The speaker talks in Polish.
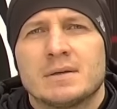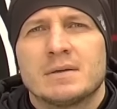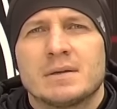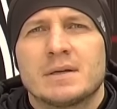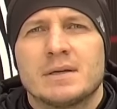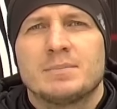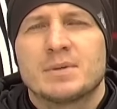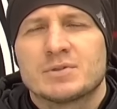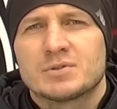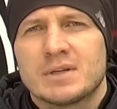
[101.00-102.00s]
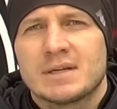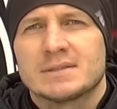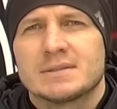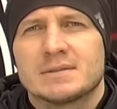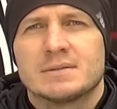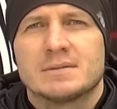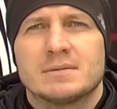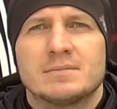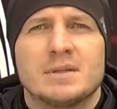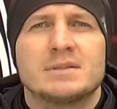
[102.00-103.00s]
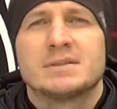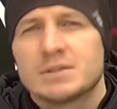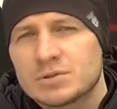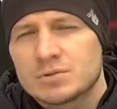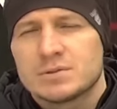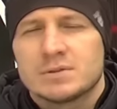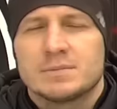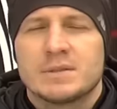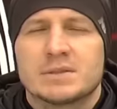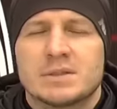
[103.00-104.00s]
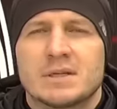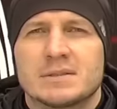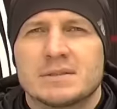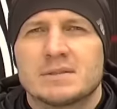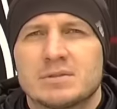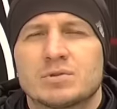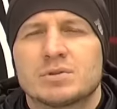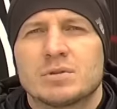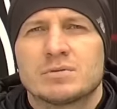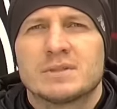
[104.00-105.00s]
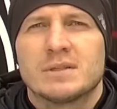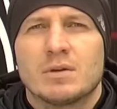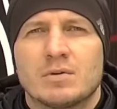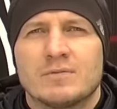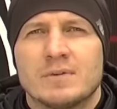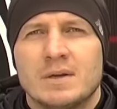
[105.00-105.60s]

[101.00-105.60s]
y, grali pierwszy raz, mieli styczność pierwszy raz z drużyną seniorów.